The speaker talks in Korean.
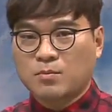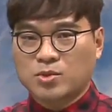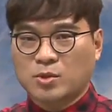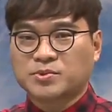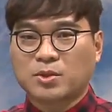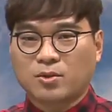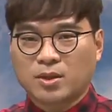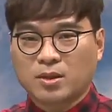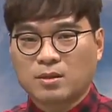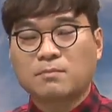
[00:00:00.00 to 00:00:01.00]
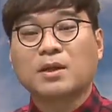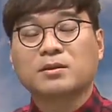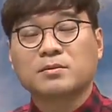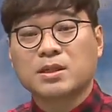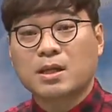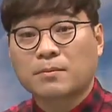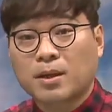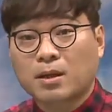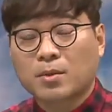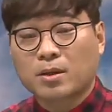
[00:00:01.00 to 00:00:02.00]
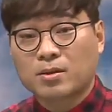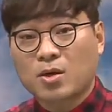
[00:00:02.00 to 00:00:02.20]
뭐 접속어 뒤 이런 말들 이제 잘 봐라 뭐 이런